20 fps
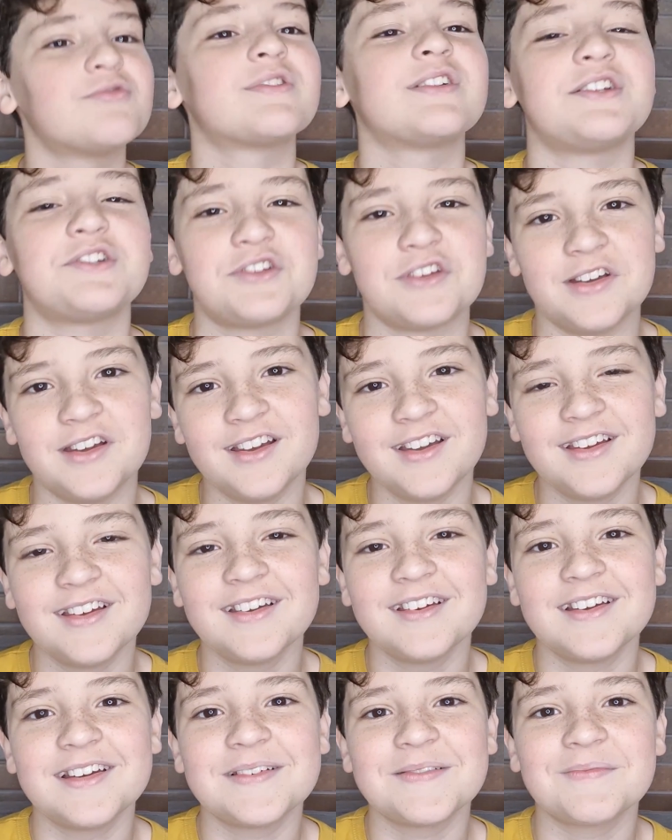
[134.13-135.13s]
clichê.
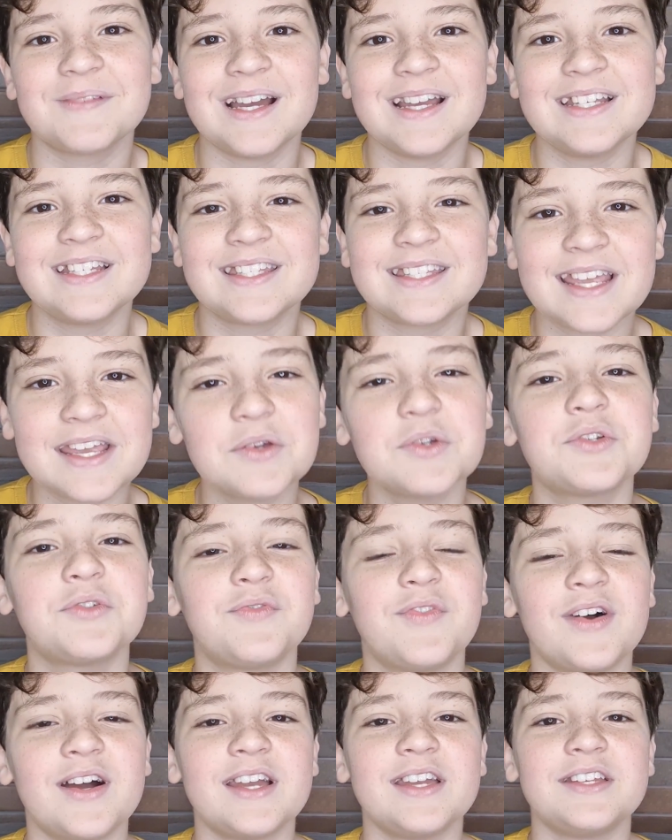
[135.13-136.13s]
Mas sem os
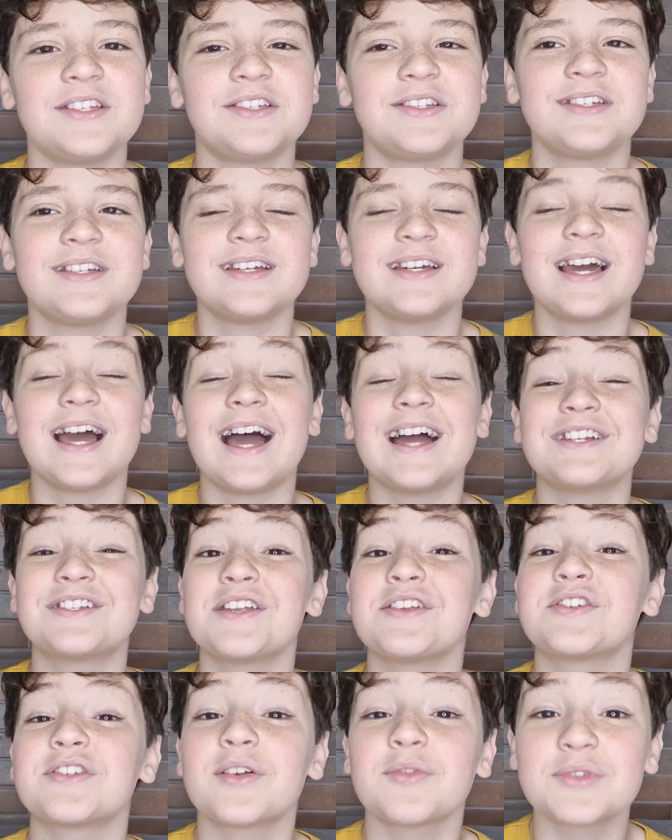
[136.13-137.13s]
fãs, a
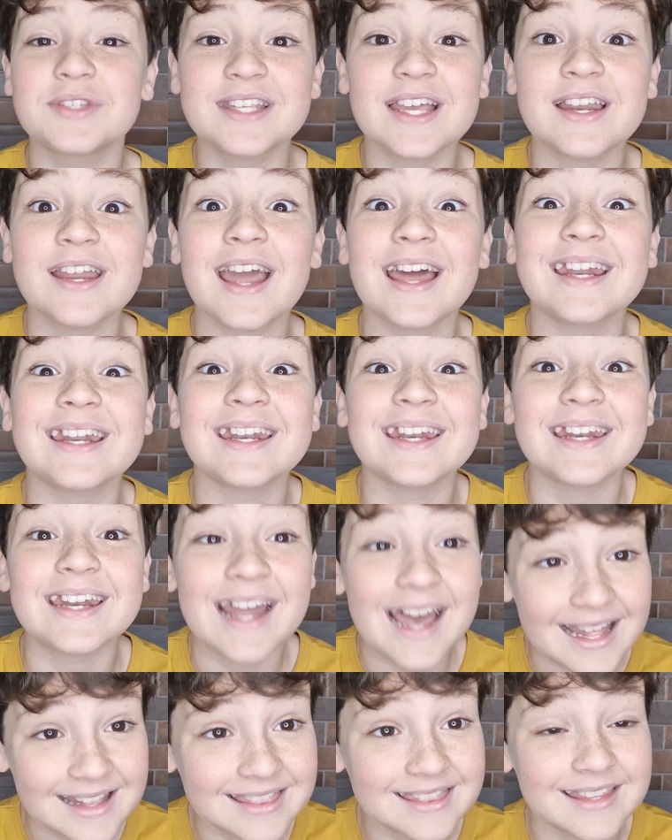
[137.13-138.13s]
gente não seria
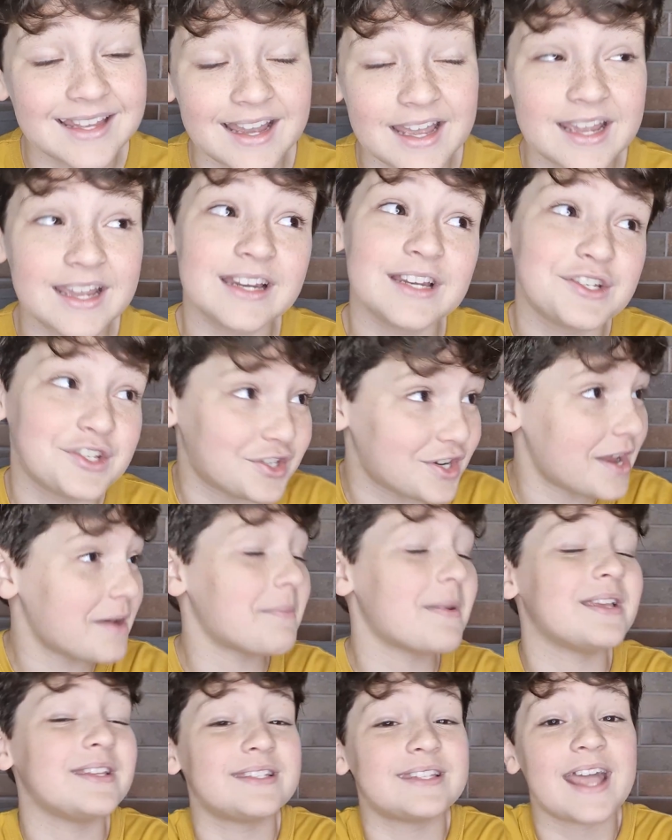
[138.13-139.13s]
nada. É clichê,
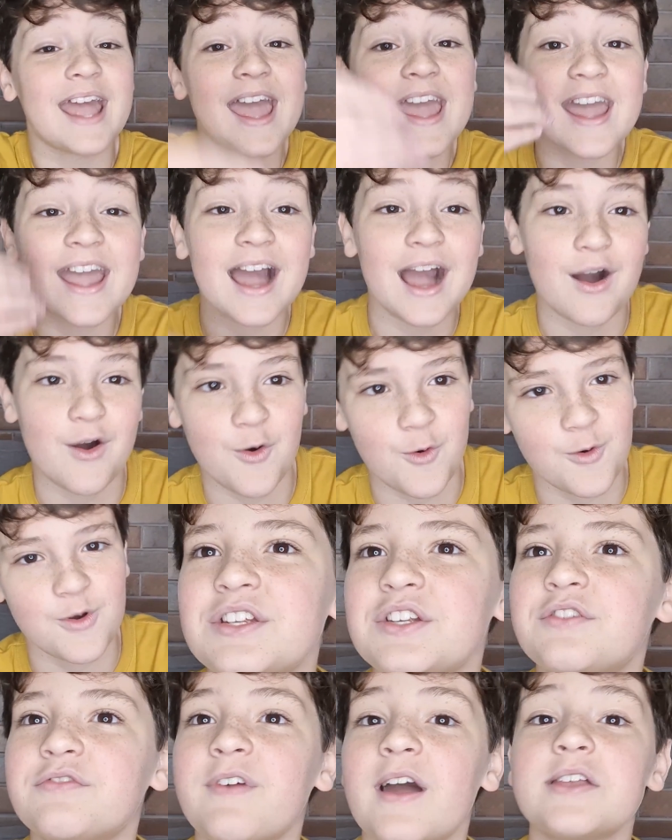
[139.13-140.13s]
mas é real.
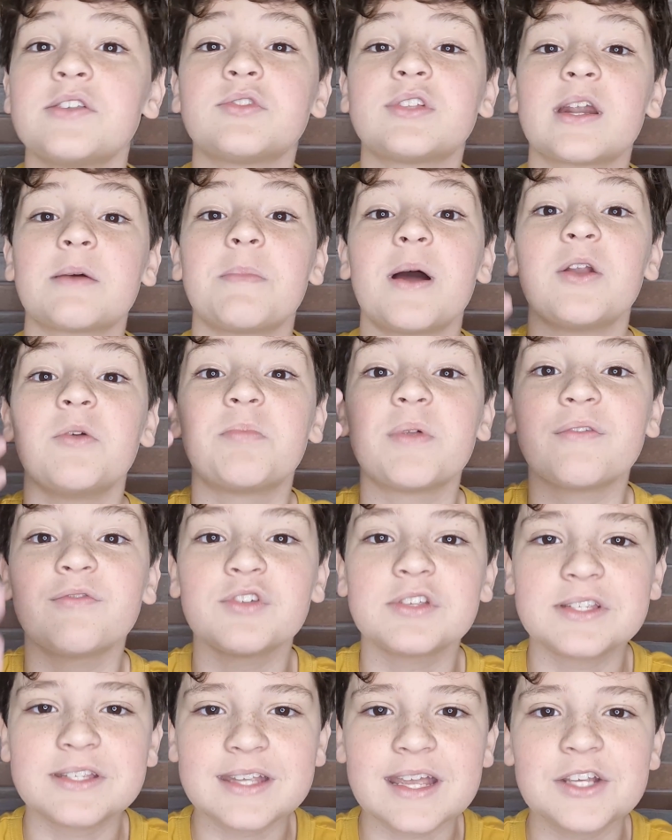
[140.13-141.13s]
A gente faz o trabalho para
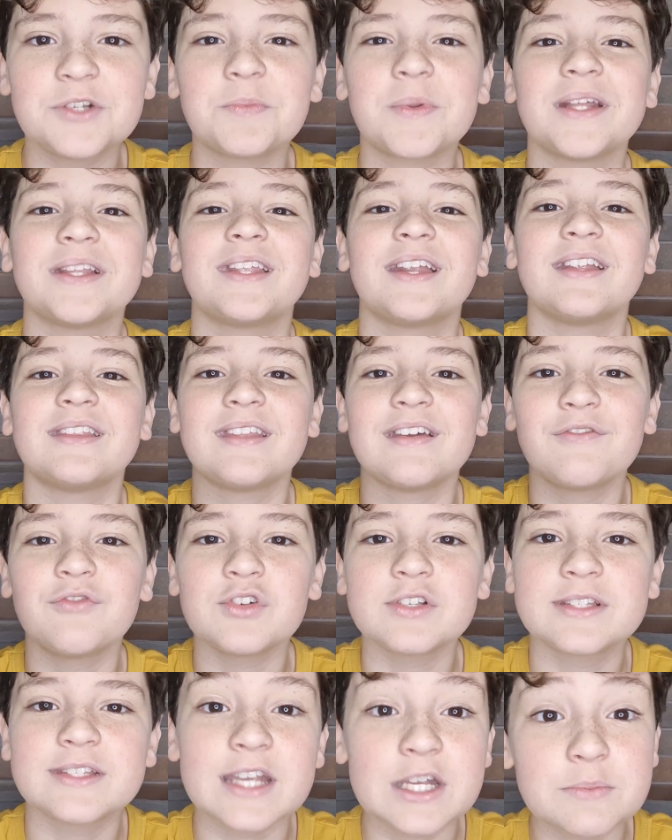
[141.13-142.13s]
vocês, para entreter
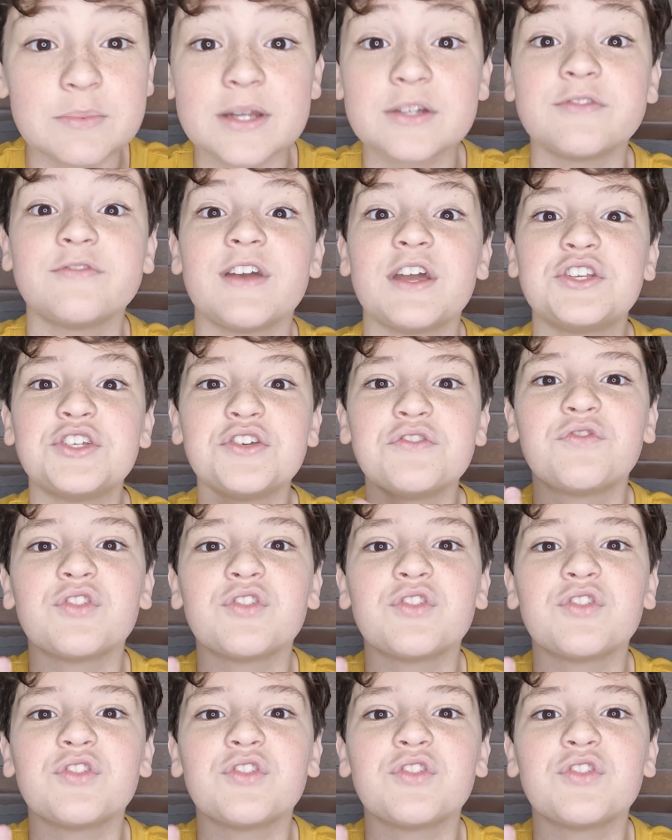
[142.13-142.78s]
vocês, para divertir